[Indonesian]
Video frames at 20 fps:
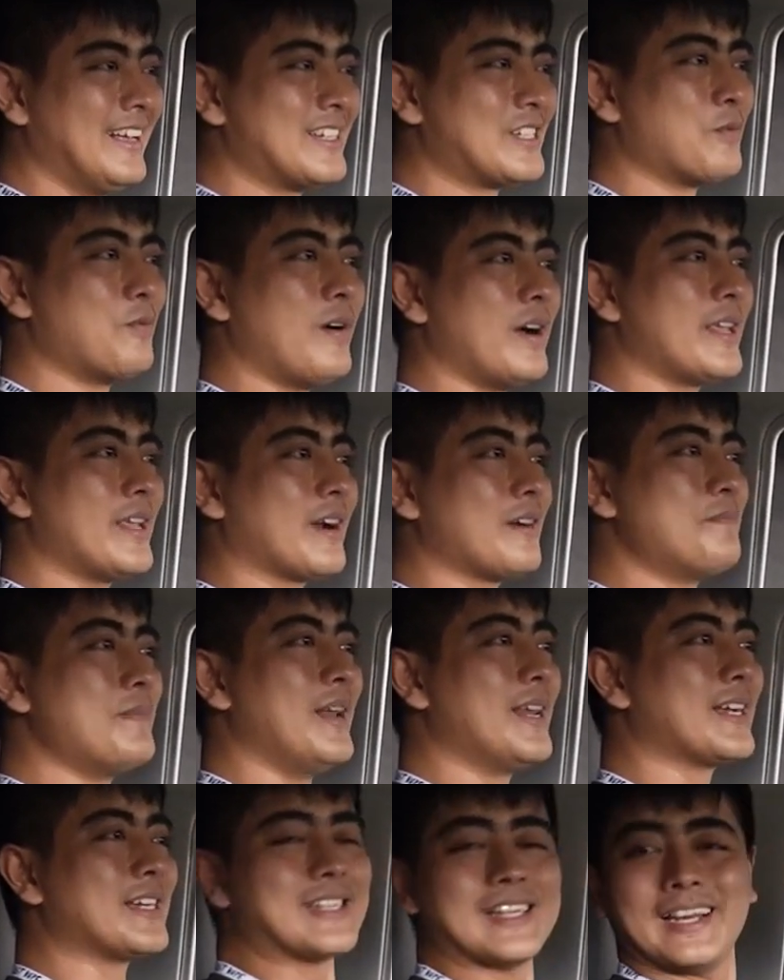Semuanya
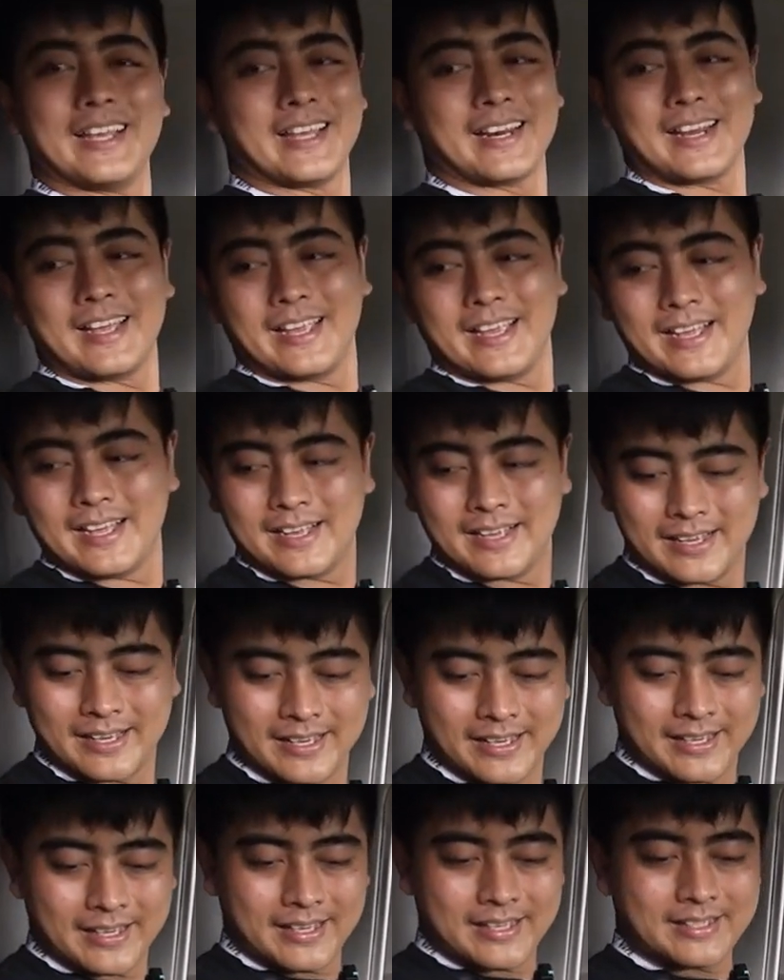kembali ke selera ya.
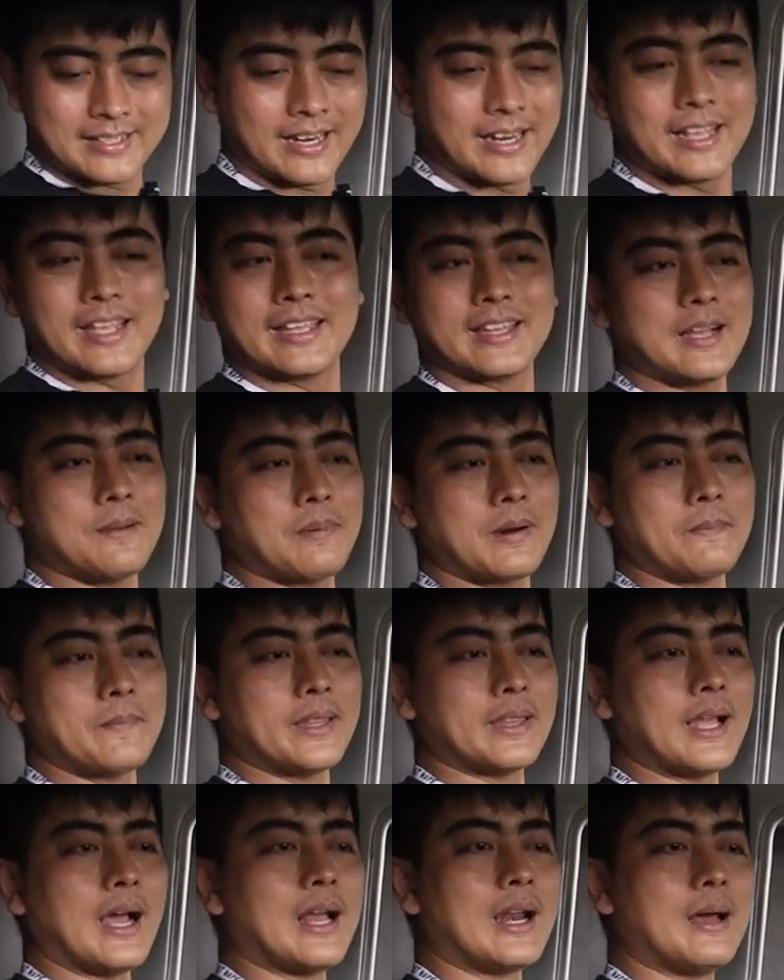Jadi kita
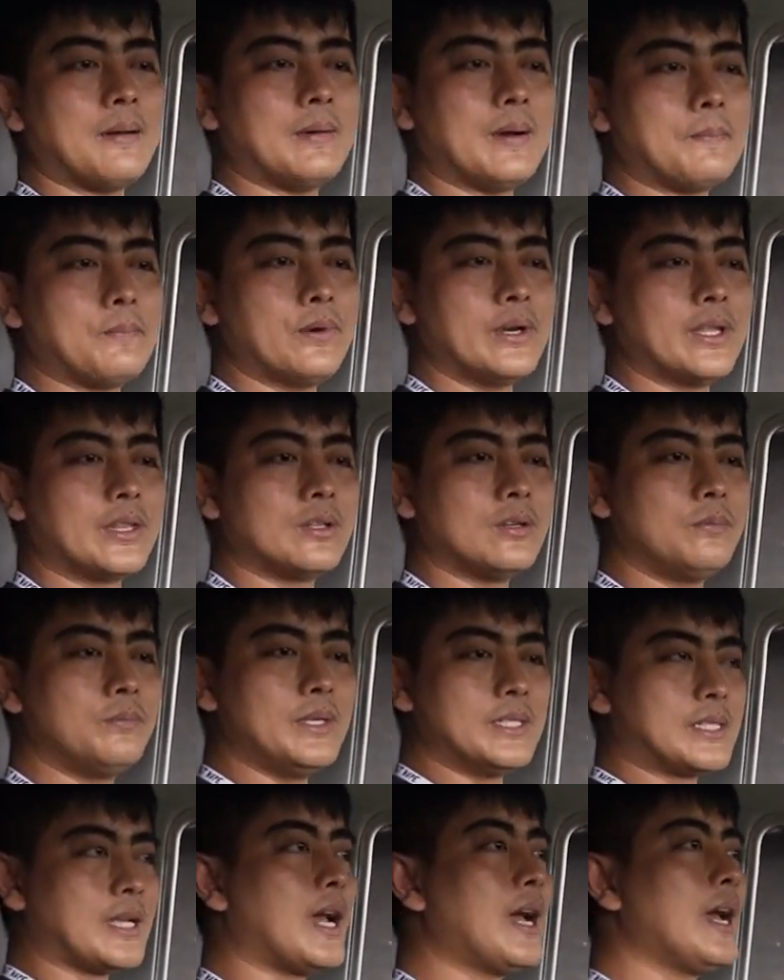permintaan apapun itu
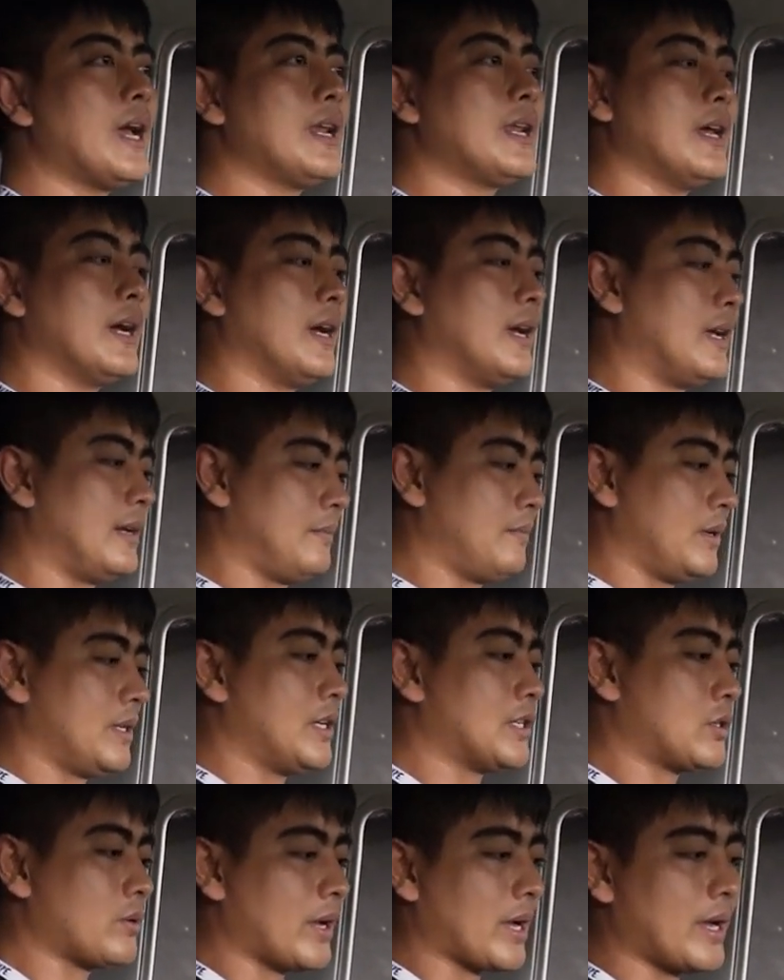bisa dan
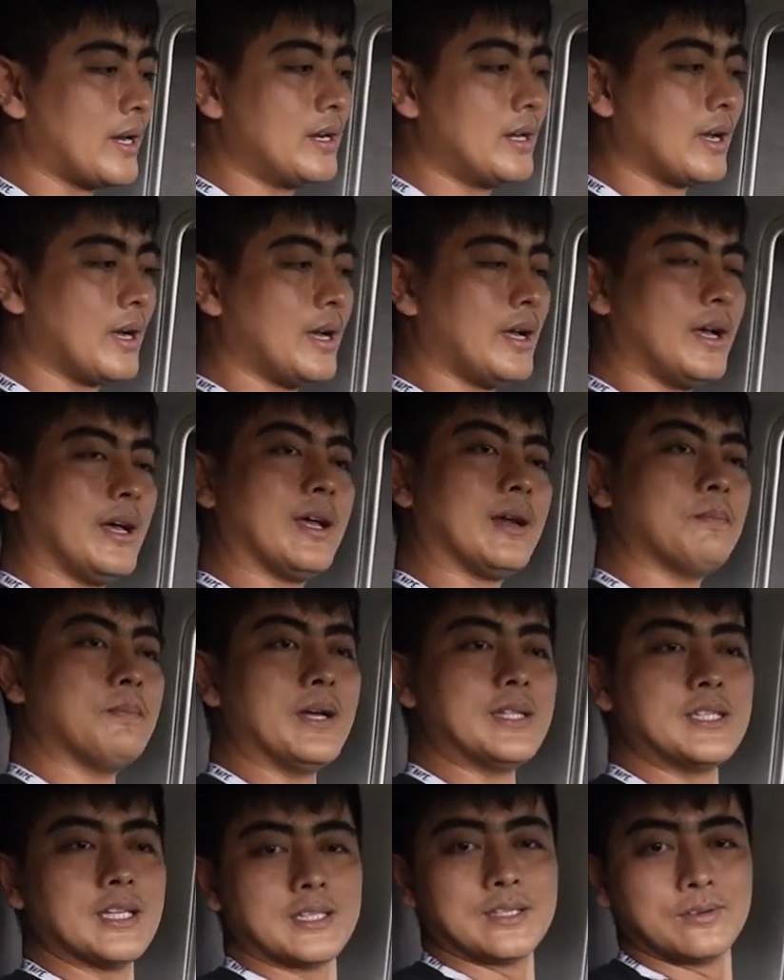menyesuaikan dengan
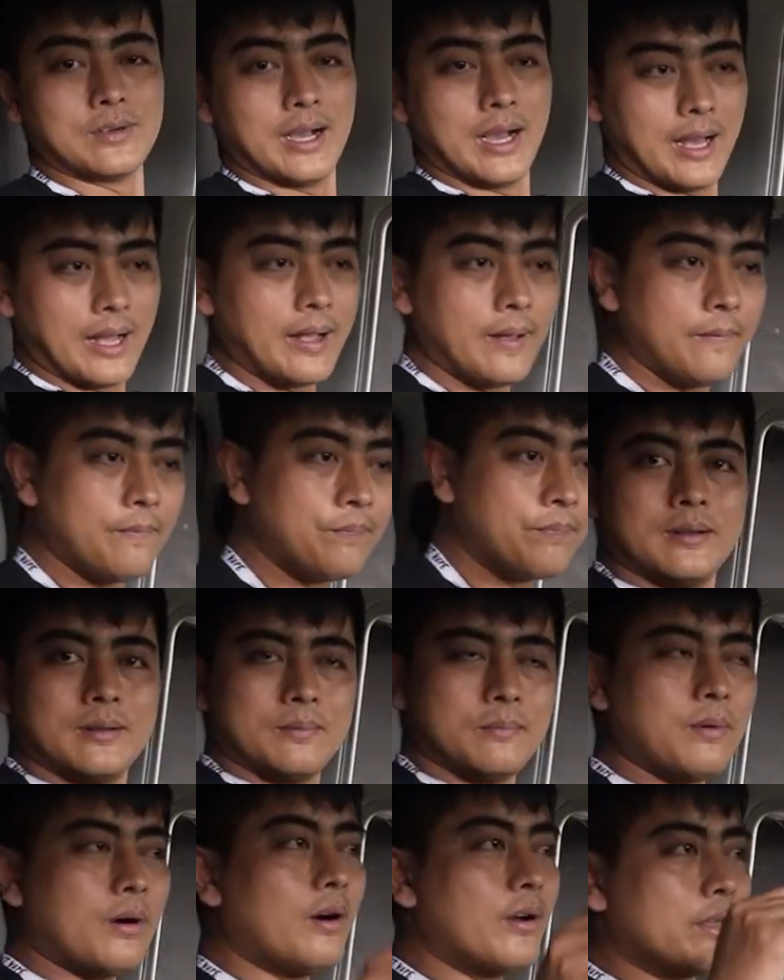budget juga.
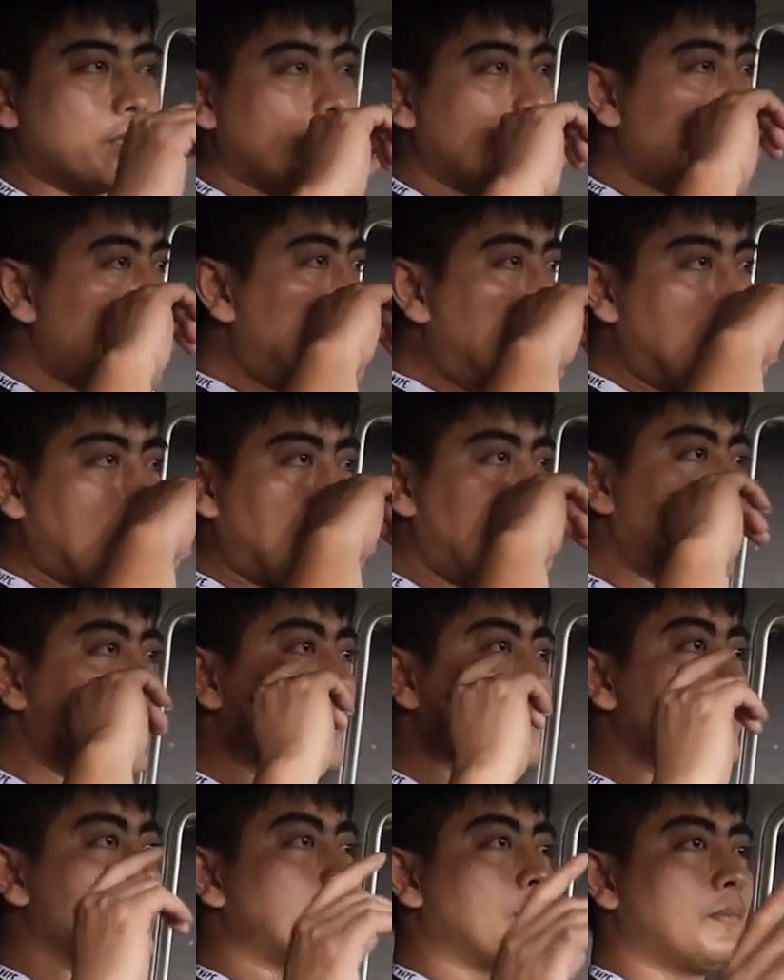Pokoknya
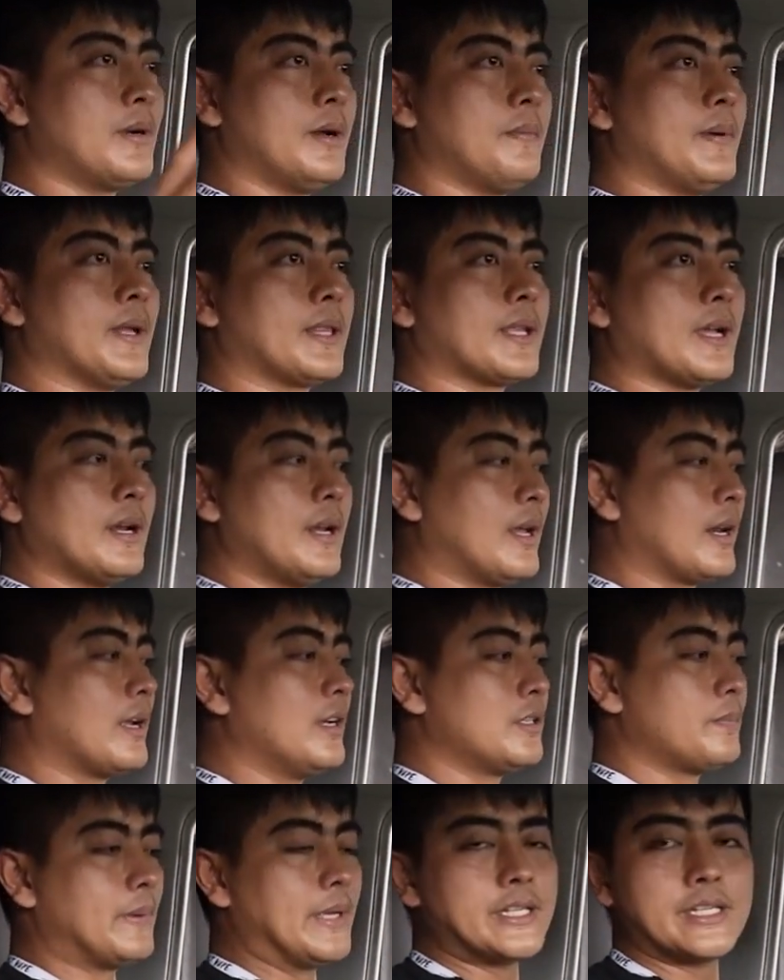kalian bisa mendapatkan
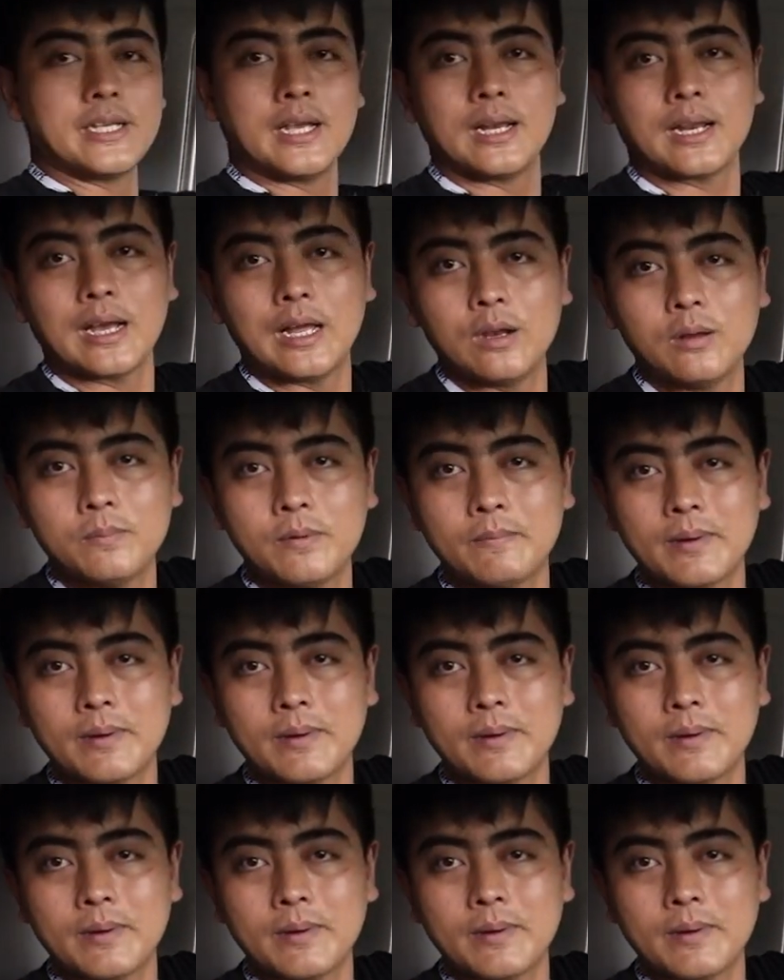harga spesial kalau